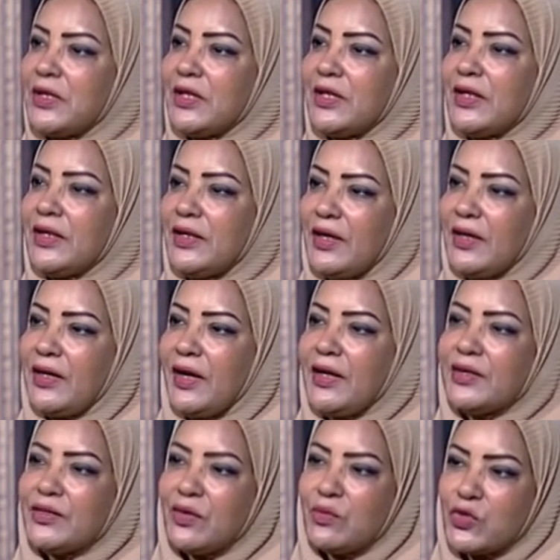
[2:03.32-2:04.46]
باللي هي
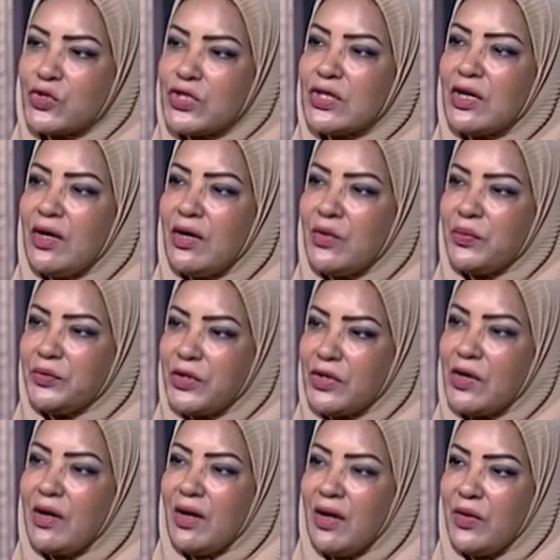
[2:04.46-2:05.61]
رعايه الموسيقى او
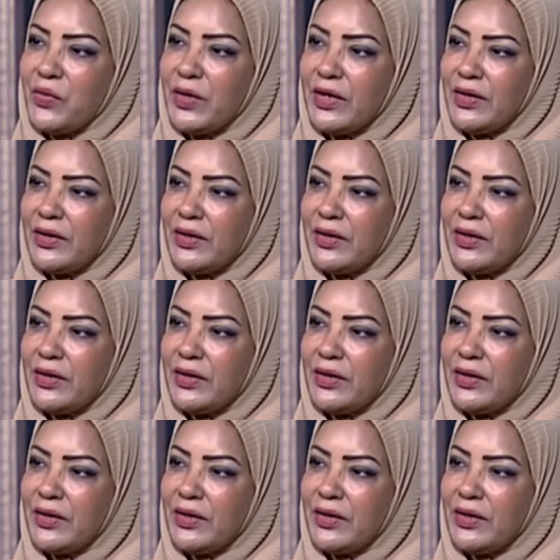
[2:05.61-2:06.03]
ابتكارها او كده